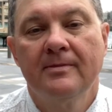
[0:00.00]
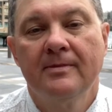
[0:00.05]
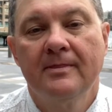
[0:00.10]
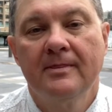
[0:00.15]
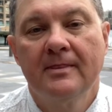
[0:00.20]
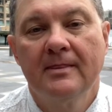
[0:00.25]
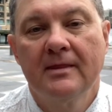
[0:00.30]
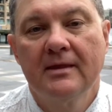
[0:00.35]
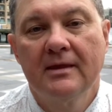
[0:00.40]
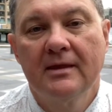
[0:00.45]

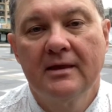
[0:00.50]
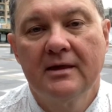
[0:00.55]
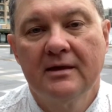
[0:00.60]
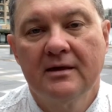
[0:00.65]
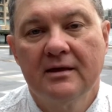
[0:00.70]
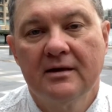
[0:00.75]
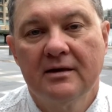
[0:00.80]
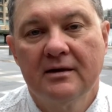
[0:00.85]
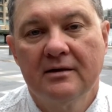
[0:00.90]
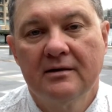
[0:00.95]

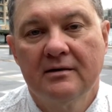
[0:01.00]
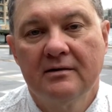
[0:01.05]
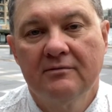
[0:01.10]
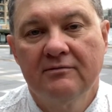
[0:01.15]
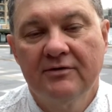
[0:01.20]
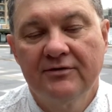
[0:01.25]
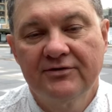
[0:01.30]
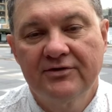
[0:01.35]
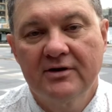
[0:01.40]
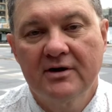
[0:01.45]
а,
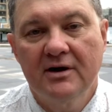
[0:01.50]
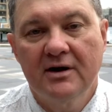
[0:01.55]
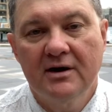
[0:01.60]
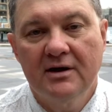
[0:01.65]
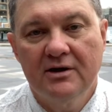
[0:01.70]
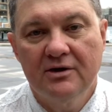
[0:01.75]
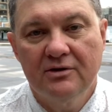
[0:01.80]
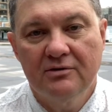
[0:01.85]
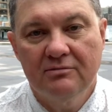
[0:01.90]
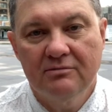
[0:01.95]
в
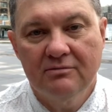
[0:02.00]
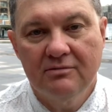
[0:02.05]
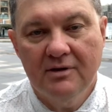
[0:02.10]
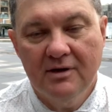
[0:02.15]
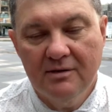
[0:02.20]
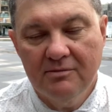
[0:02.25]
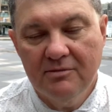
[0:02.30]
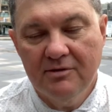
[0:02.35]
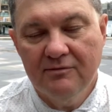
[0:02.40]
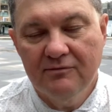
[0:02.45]
Австралии,
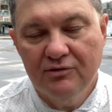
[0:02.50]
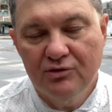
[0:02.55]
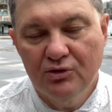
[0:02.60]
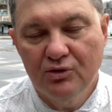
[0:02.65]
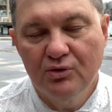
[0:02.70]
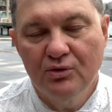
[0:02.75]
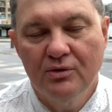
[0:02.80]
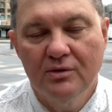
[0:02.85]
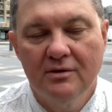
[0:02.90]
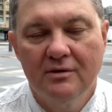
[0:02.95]
я имею в
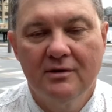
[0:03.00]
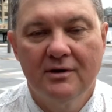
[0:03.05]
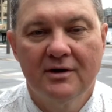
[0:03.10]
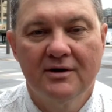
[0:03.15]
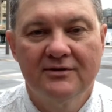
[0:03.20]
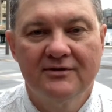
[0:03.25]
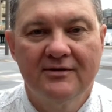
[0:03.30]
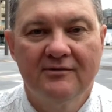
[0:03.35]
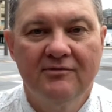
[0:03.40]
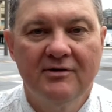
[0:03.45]
виду,
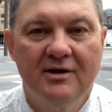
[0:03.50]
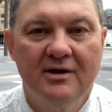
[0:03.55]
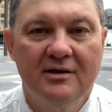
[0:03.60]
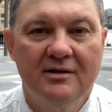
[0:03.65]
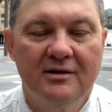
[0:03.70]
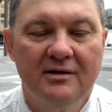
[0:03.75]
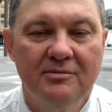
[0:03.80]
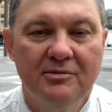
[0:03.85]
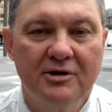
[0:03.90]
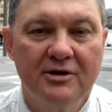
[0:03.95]

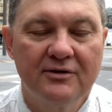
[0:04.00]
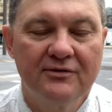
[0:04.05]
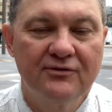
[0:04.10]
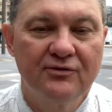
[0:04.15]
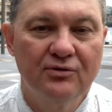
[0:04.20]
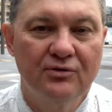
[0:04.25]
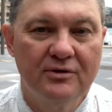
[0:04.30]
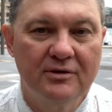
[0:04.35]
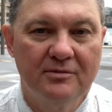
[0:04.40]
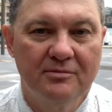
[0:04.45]
оставлял
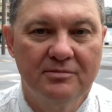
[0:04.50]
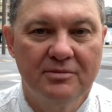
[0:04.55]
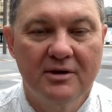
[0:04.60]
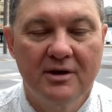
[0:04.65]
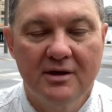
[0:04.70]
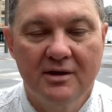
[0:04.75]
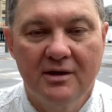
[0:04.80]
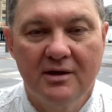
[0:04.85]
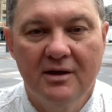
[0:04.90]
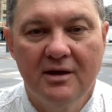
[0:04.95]
иммиграционном
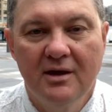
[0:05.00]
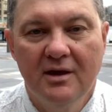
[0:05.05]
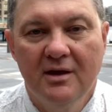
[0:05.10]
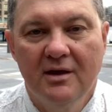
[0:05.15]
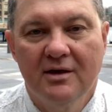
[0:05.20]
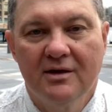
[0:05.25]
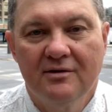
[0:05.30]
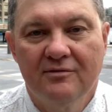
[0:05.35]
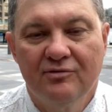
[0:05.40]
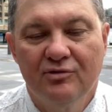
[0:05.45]
плане
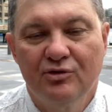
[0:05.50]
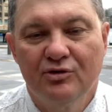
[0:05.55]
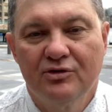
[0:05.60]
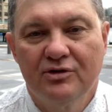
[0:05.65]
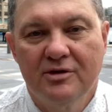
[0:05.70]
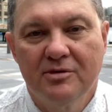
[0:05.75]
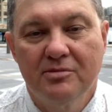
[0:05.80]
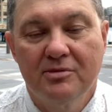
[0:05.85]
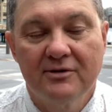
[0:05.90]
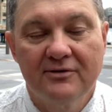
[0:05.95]
вот,
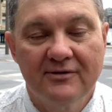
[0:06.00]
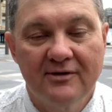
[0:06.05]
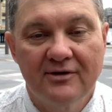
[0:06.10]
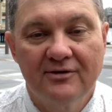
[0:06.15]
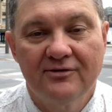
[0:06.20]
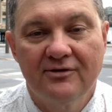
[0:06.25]
не бросал